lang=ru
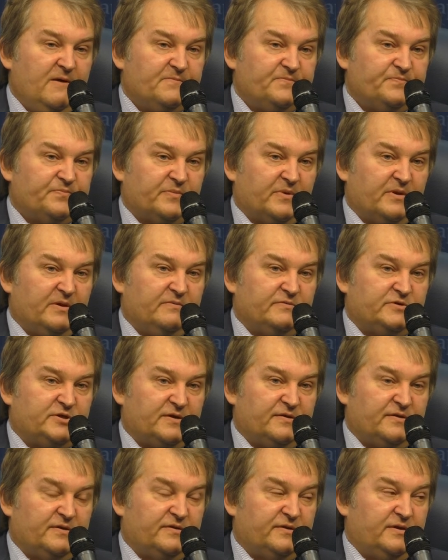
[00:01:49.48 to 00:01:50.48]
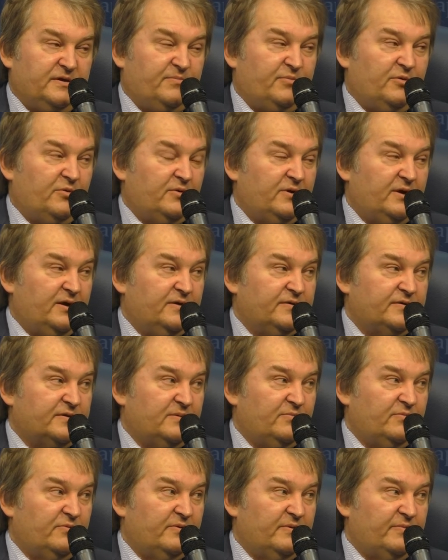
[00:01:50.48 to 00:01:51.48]
в частности и по
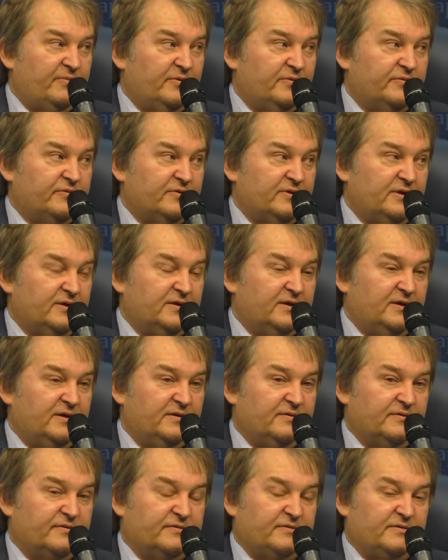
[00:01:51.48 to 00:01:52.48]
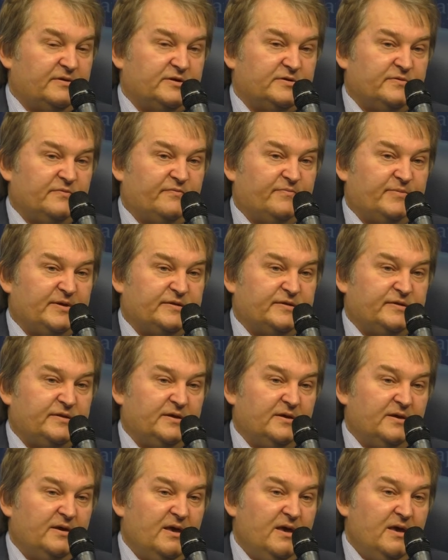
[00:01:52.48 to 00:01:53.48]
украинскому вопросу. Когда, скажем, в
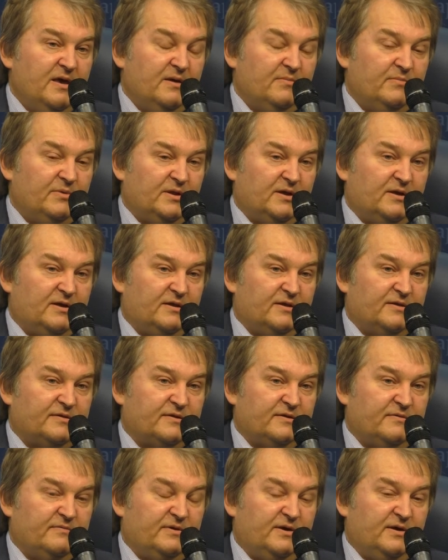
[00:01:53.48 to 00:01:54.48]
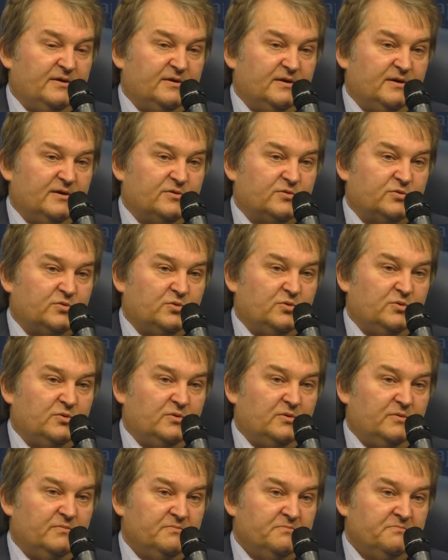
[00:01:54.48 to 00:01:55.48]
ПАСЕ было голосование,
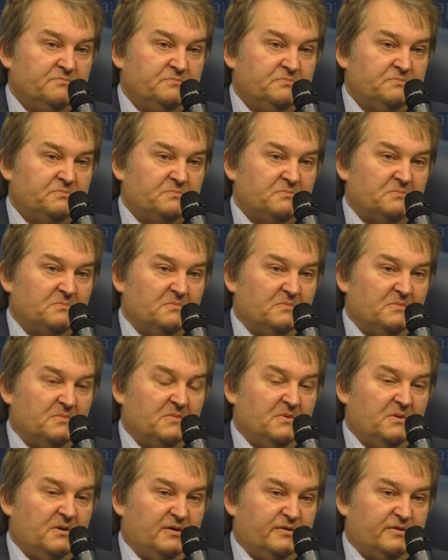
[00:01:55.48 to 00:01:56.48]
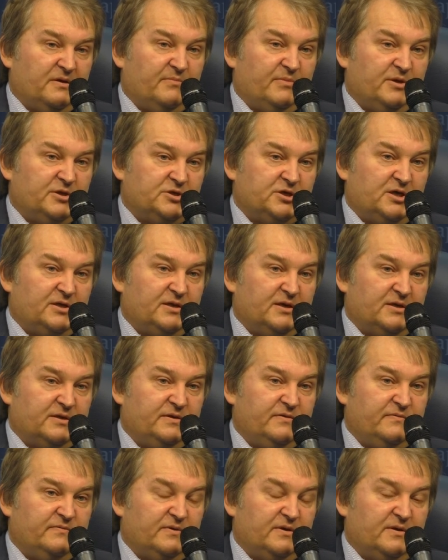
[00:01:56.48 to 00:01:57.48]
то Азербайджан
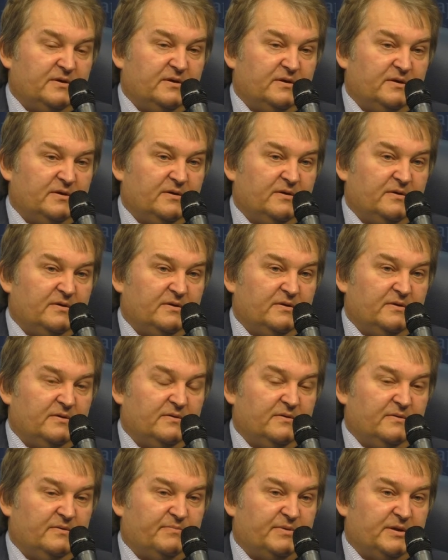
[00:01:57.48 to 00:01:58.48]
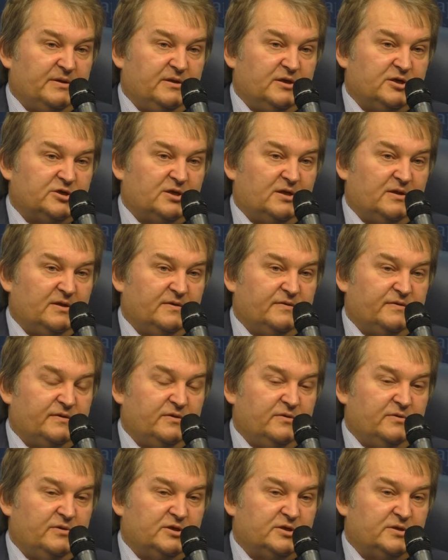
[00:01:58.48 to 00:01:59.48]
активно поддержал
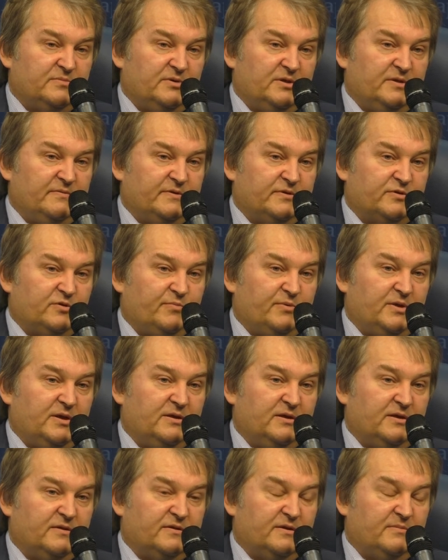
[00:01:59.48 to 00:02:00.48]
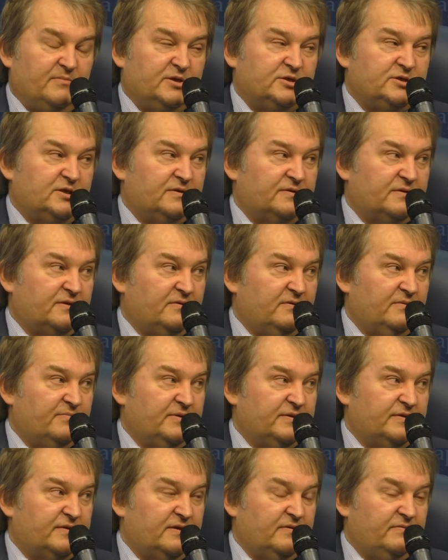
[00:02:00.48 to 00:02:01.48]
Россию, даже было выступление азербайджанского
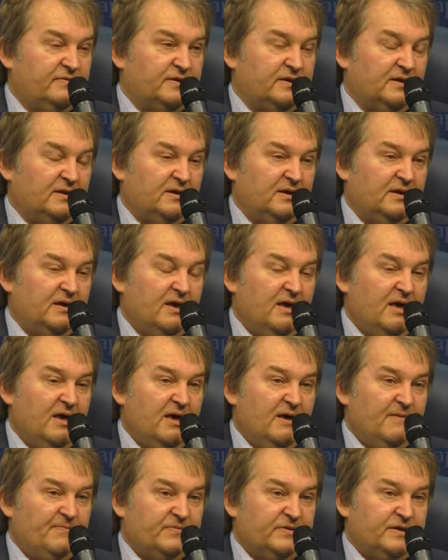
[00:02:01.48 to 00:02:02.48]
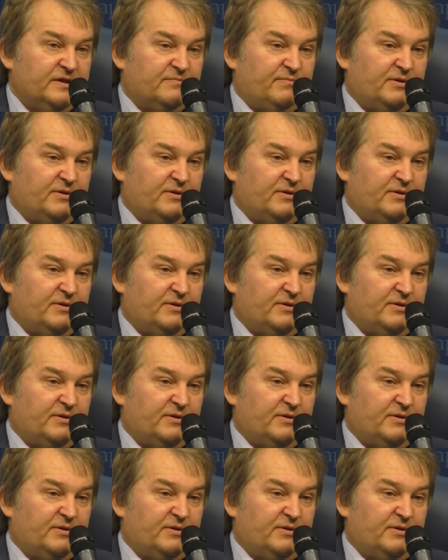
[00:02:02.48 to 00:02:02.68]
представителя. Есть